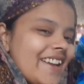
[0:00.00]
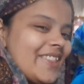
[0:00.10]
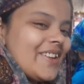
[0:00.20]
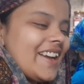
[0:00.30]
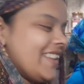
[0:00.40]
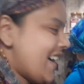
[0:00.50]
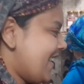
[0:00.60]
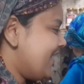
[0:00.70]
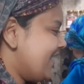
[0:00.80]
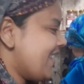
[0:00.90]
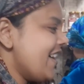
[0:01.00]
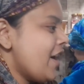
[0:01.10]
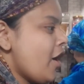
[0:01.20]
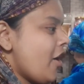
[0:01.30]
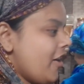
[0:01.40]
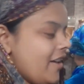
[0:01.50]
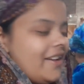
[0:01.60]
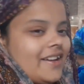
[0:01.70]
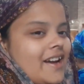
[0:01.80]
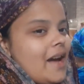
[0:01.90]
दुकानदारी हो जाए और
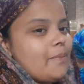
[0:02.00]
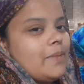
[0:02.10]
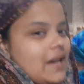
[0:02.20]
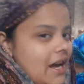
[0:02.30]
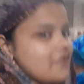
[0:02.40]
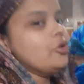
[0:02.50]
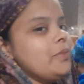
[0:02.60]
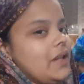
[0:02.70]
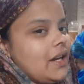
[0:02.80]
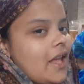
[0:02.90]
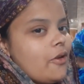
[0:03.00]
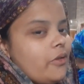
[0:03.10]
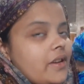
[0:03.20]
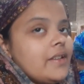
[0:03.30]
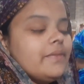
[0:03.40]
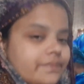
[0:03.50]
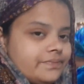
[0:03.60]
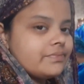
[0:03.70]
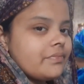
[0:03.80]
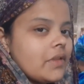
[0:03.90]
अब आज धूप निकल आई क्योंकि
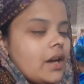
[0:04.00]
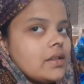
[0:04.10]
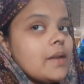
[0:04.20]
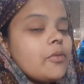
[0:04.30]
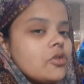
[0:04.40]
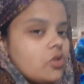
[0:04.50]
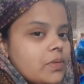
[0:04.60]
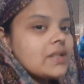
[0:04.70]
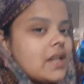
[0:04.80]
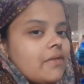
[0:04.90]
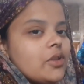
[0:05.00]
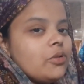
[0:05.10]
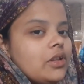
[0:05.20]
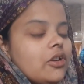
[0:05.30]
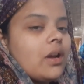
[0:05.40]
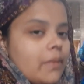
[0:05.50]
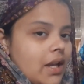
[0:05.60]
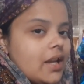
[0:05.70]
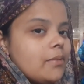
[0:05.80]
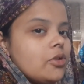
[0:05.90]
सबको धूप की ज़रूरत होती
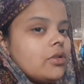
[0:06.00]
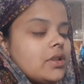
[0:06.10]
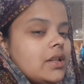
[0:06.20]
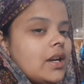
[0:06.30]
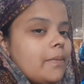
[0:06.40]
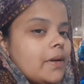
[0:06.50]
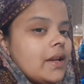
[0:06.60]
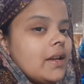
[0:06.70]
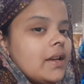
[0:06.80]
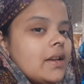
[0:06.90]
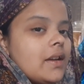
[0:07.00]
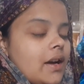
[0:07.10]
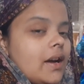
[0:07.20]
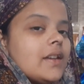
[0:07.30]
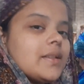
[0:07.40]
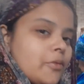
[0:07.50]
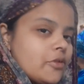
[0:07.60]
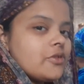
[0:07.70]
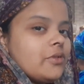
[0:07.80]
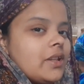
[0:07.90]
हमारे यहाँ भी दो तीन कपड़े हाँ
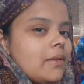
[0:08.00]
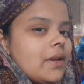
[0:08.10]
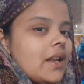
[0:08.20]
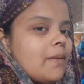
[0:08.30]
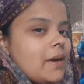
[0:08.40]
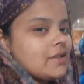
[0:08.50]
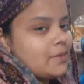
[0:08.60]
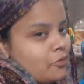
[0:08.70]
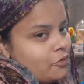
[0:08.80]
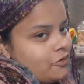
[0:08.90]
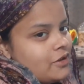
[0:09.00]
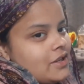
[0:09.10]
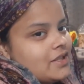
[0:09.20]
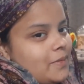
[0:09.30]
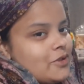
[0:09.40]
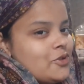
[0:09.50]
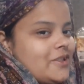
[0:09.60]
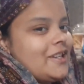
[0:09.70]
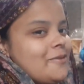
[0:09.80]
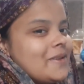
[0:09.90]
सबको सुनता भी अल्लाह पाक सबको सबकी
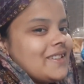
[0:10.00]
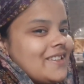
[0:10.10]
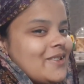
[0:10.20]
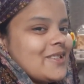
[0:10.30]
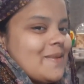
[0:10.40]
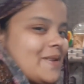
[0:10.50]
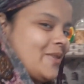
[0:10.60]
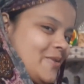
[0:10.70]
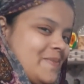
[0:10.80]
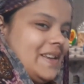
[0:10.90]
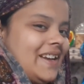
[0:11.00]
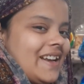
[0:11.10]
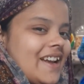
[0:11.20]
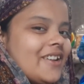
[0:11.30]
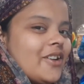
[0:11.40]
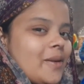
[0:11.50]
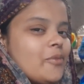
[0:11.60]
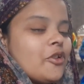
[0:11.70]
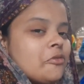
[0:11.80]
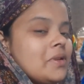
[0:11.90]
झोली ही बढ़ता है उसके बाद धूप भी निकल आई और हम
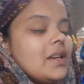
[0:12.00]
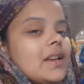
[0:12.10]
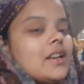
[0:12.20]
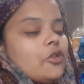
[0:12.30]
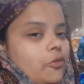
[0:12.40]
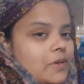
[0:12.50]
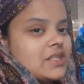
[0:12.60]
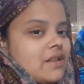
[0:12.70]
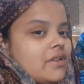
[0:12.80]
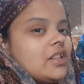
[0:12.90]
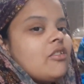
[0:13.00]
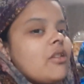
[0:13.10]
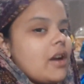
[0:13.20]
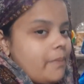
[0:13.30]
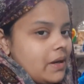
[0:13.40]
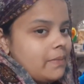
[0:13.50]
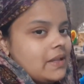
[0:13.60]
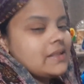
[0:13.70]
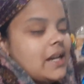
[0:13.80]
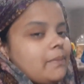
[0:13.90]
लोग को भी धूप की ज़रूरत है क्योंकि कपड़े पर
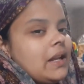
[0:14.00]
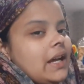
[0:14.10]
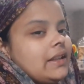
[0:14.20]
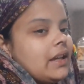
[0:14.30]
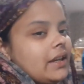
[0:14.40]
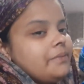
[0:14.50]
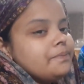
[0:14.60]
इंसान फैलाता है